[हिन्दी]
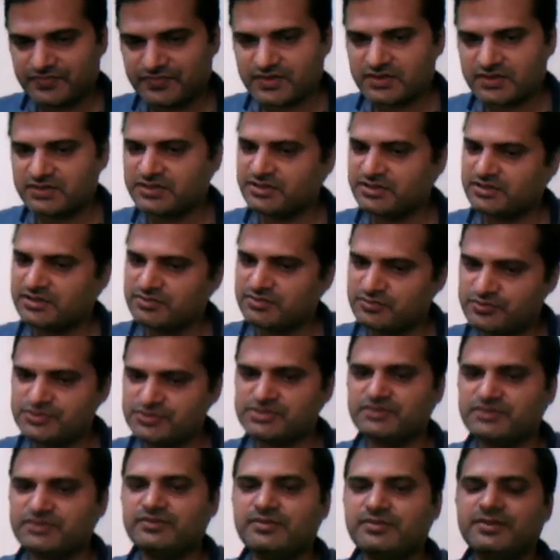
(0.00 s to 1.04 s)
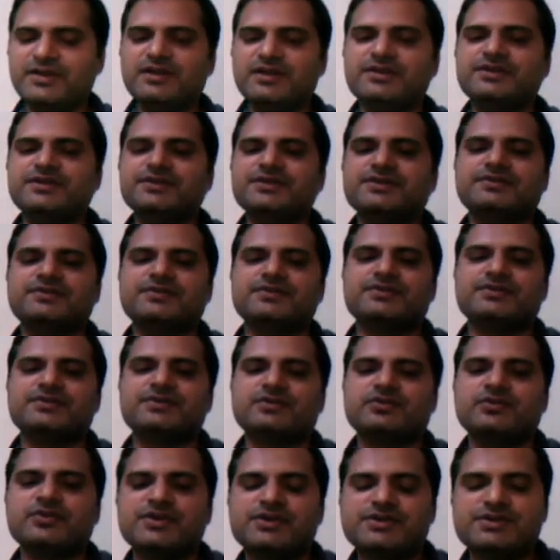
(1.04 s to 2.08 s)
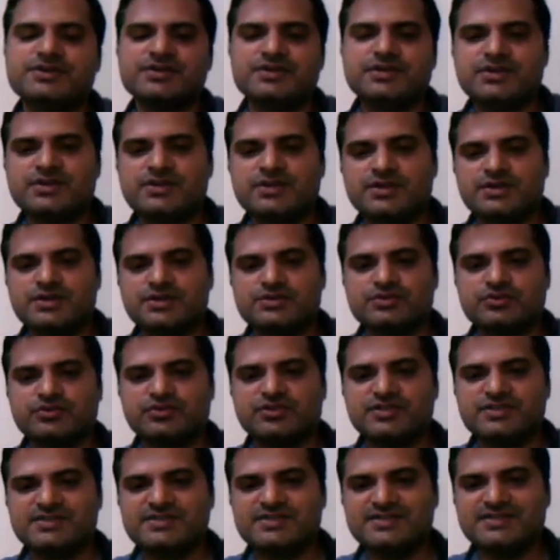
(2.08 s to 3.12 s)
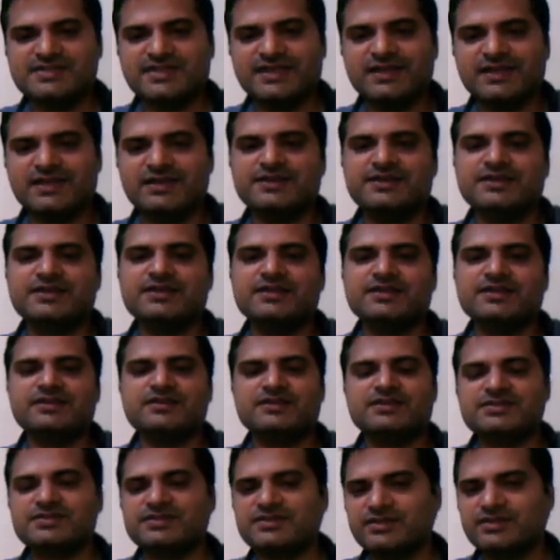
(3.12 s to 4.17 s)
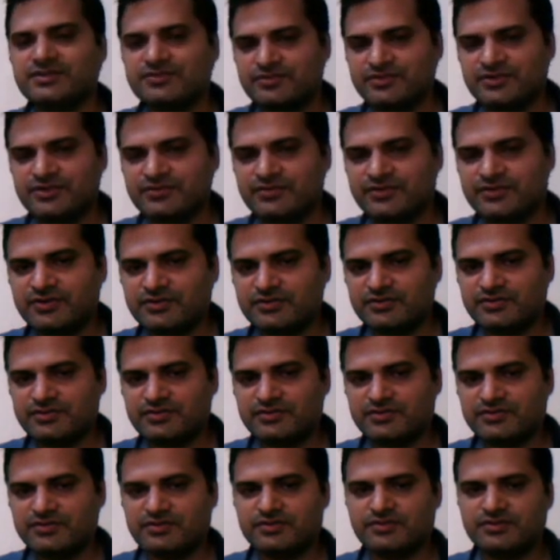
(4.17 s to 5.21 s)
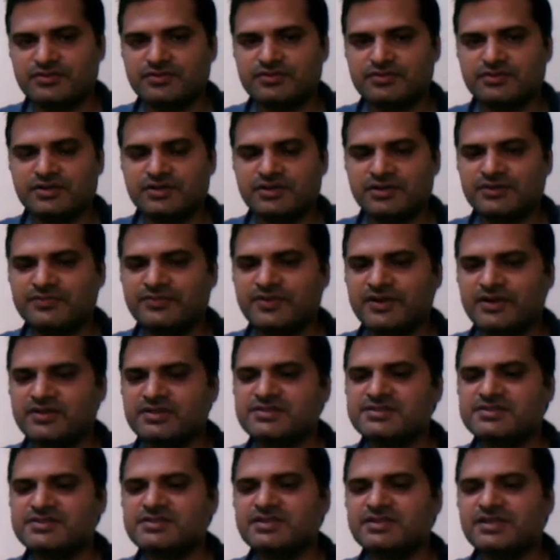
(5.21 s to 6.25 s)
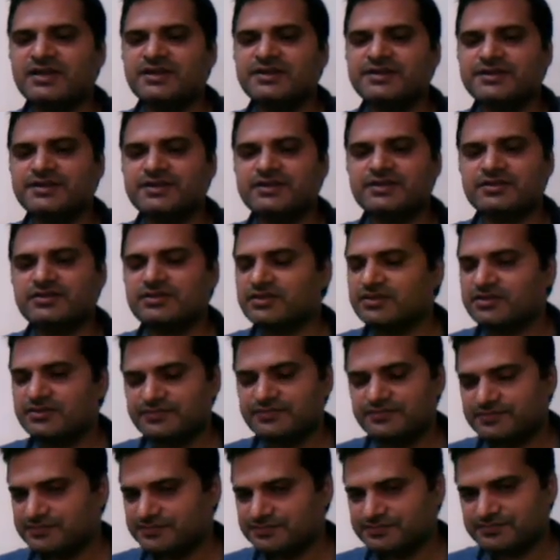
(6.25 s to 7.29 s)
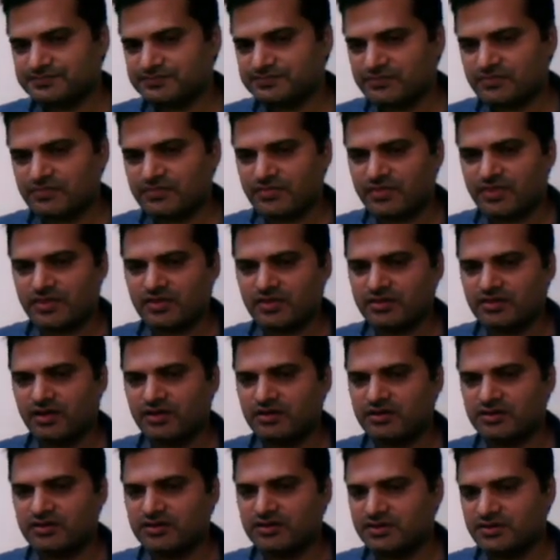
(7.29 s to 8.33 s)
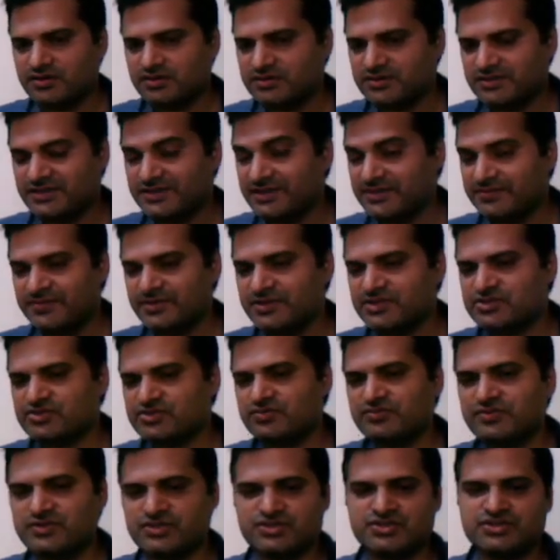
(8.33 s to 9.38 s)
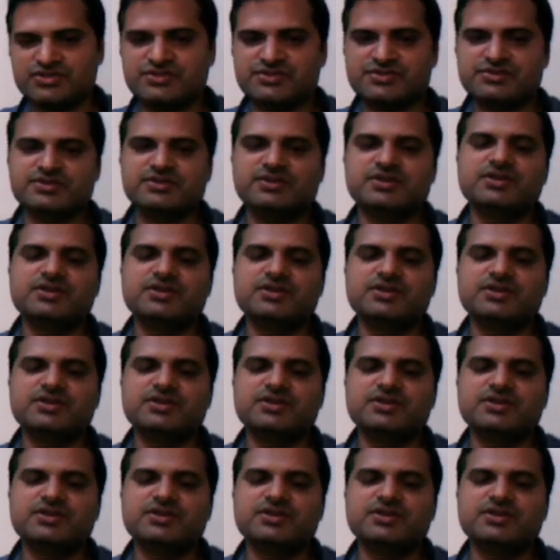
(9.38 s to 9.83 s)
देयर कंपोजिशन विल बी एनालिटिक ओके so this is analytic in this given uh, in fact this is analytic in the uh, the definition of functions